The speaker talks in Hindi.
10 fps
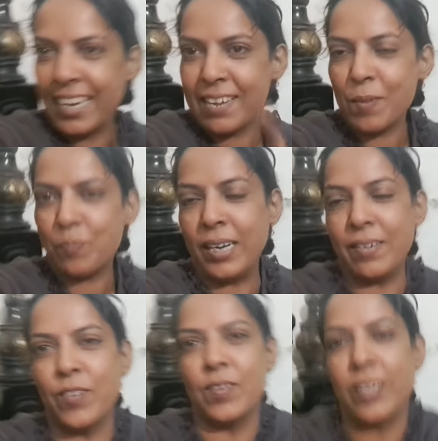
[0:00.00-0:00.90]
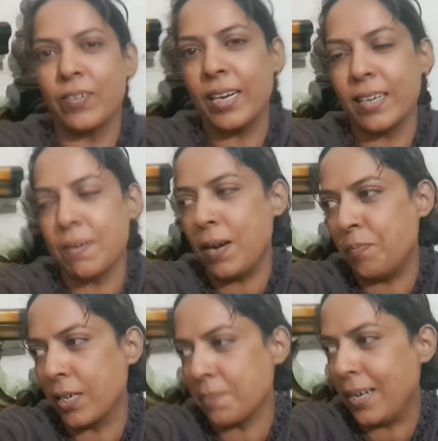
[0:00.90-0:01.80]
नहीं वो पड़ी वो क्योंकि इनके
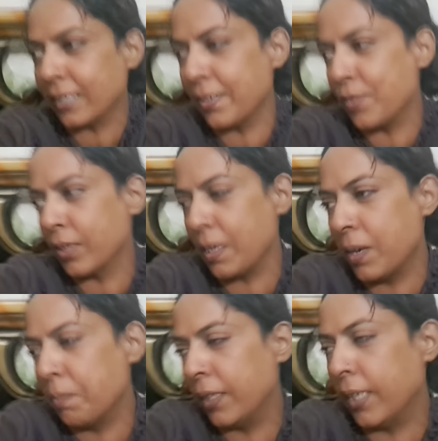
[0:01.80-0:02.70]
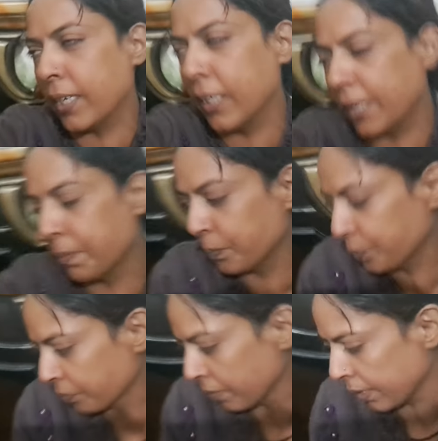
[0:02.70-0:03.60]
पापा के पास है वो तब हमने देखी थी
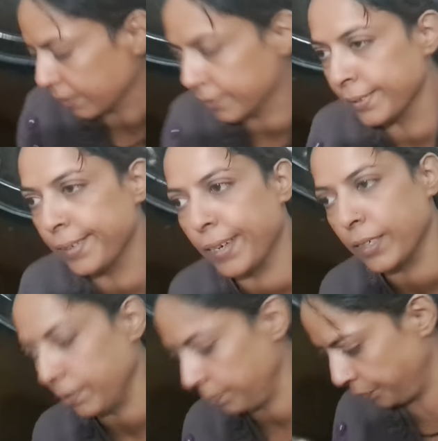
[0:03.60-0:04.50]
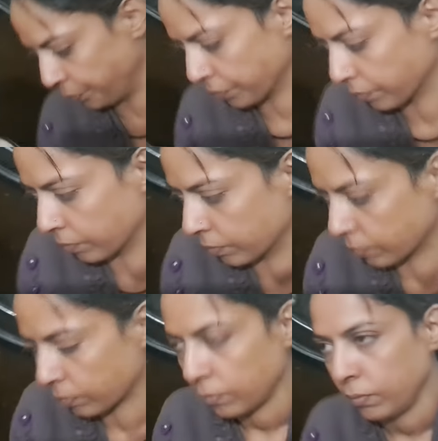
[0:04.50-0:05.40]
मम्मा जी हाँ जी अजान
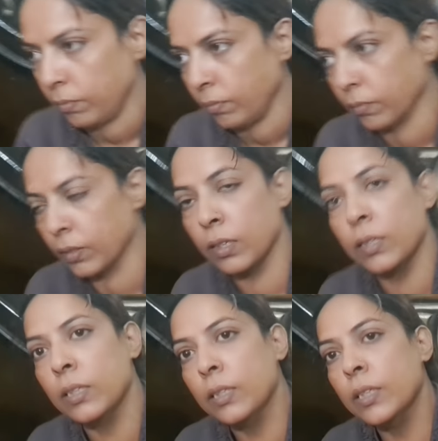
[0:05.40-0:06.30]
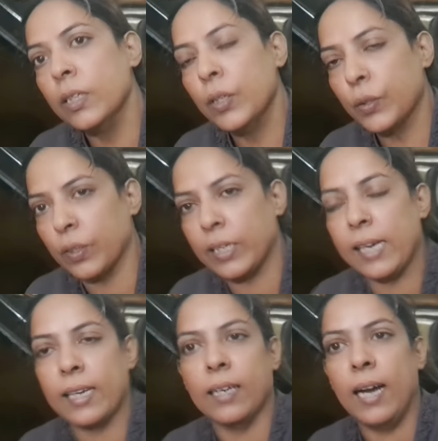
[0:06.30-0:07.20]
की वीडियो हमने लगानी है तो
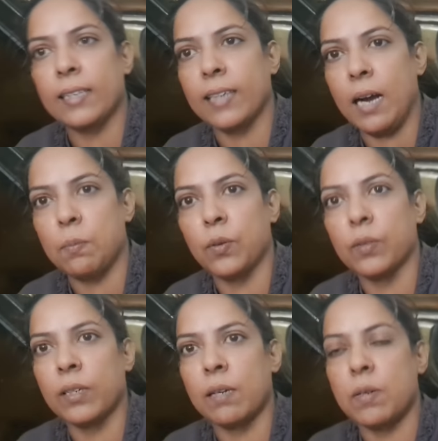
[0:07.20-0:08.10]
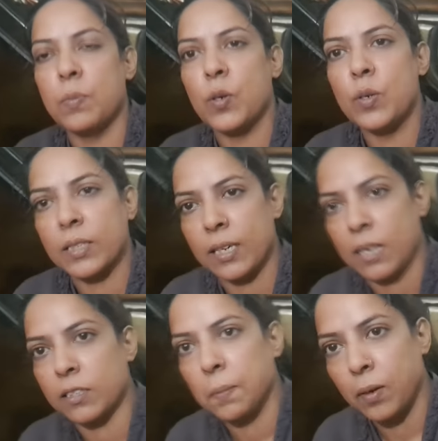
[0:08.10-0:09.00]
ठीक है गाइज आप लोगों ने हमें बहुत
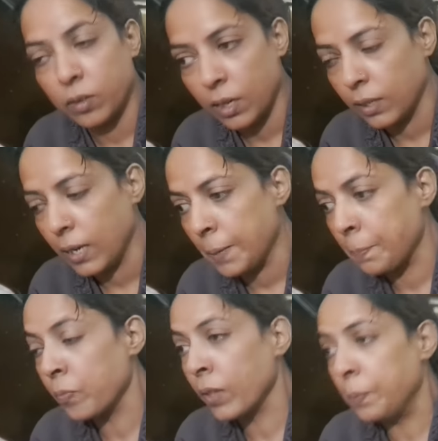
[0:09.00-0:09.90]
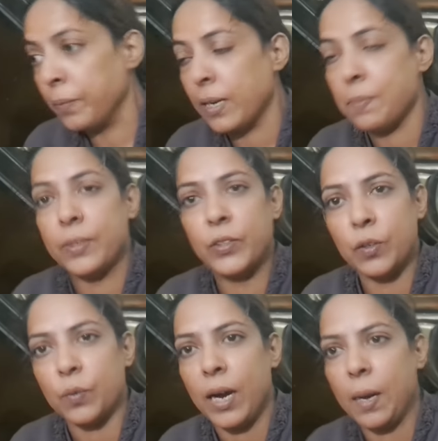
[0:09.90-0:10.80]
सारा सपोर्ट करना है मेरे
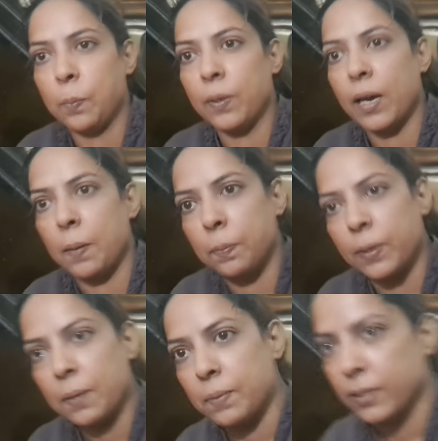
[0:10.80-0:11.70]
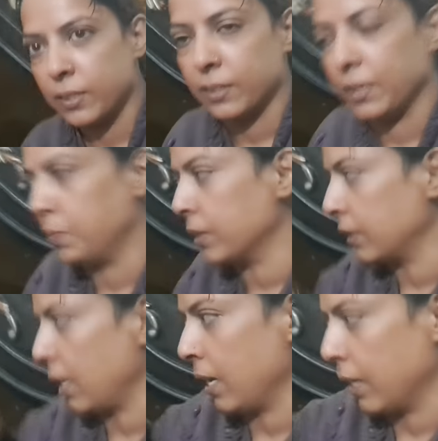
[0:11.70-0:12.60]
बच्चों को आपने अपने बच्चे
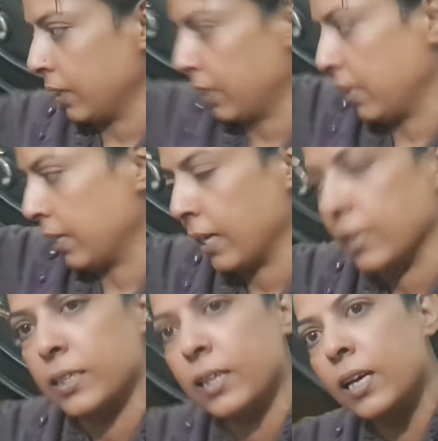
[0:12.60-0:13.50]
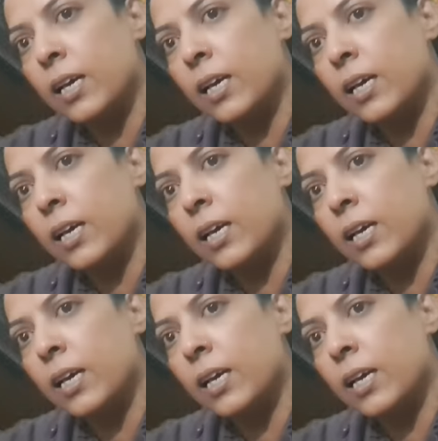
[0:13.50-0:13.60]
समझना है ठीक है जी